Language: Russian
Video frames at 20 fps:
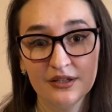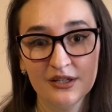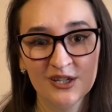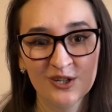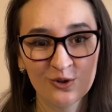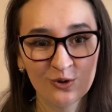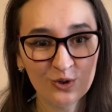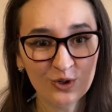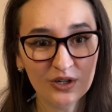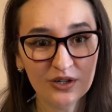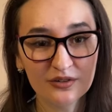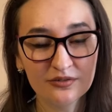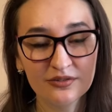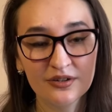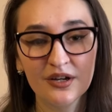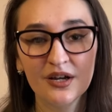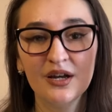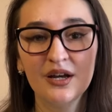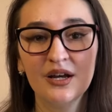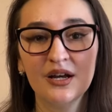хирургов,
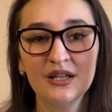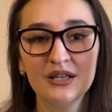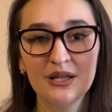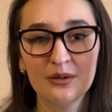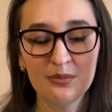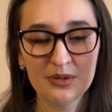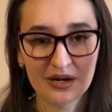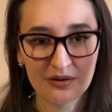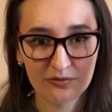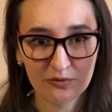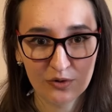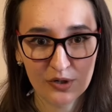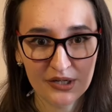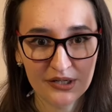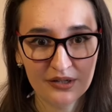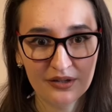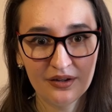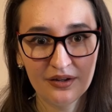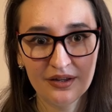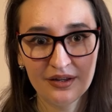
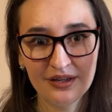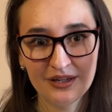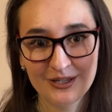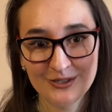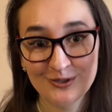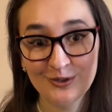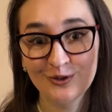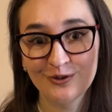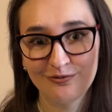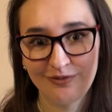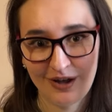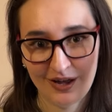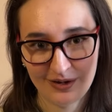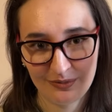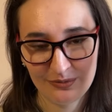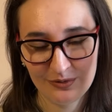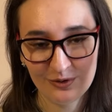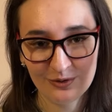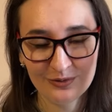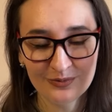добровольно идет в
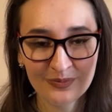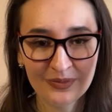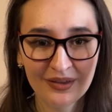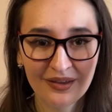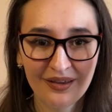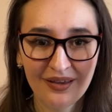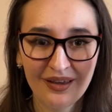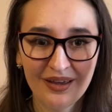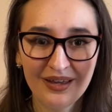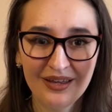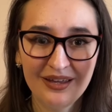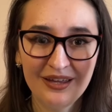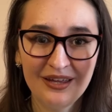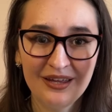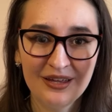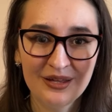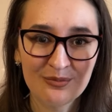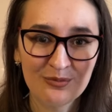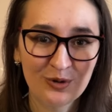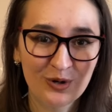армию, и
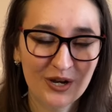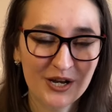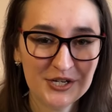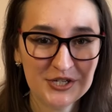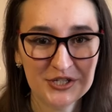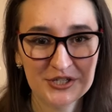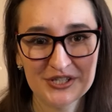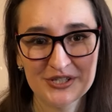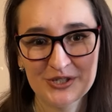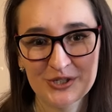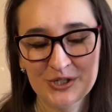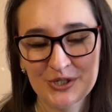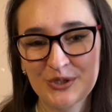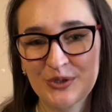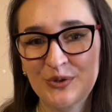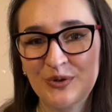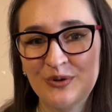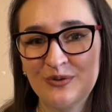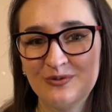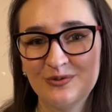ему кажется,
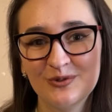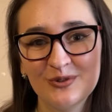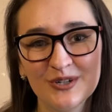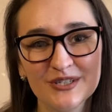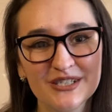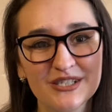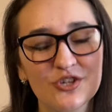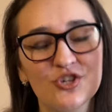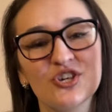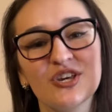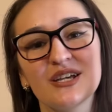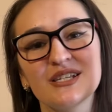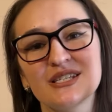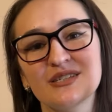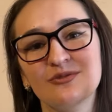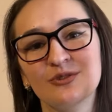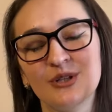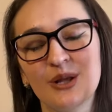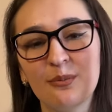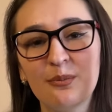что вот сейчас
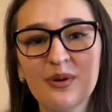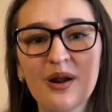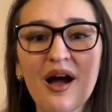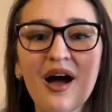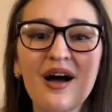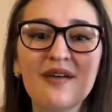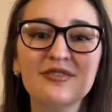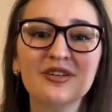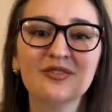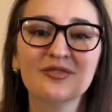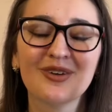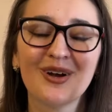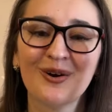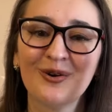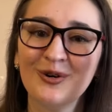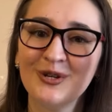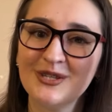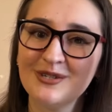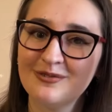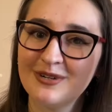его направят в
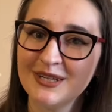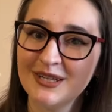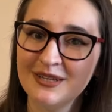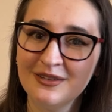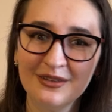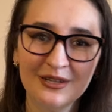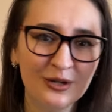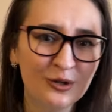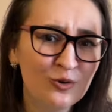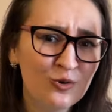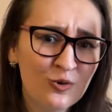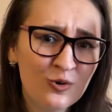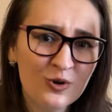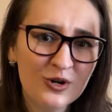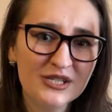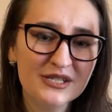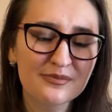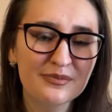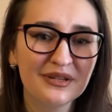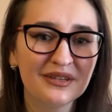какой-то военный
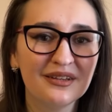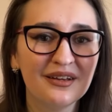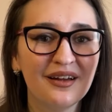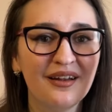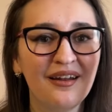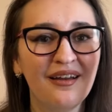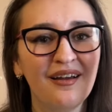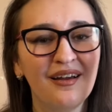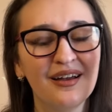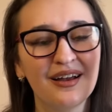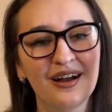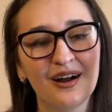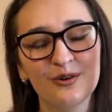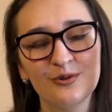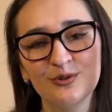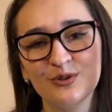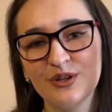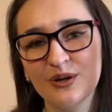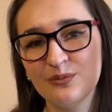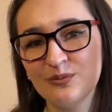госпиталь, как
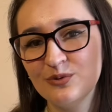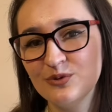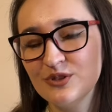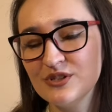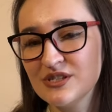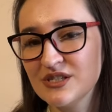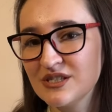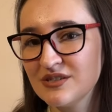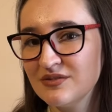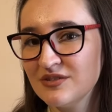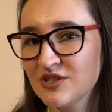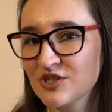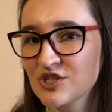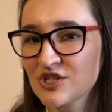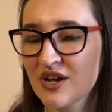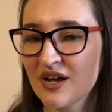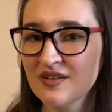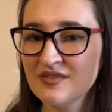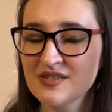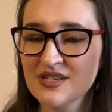он там будет
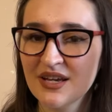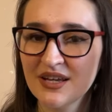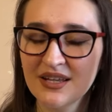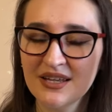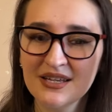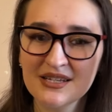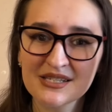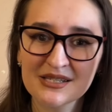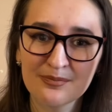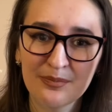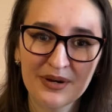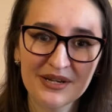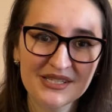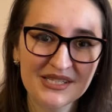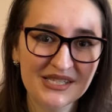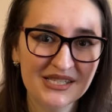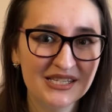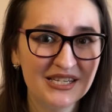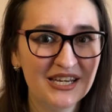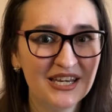совершать всякие
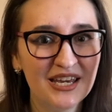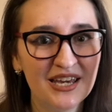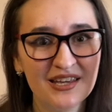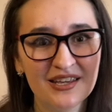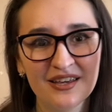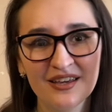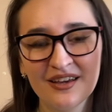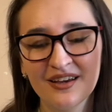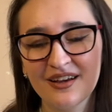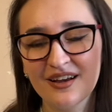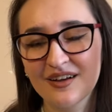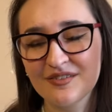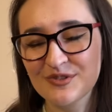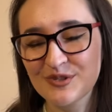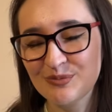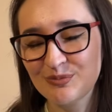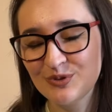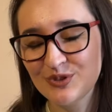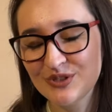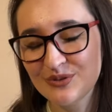спасения, как
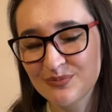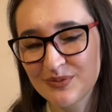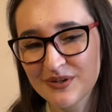все будет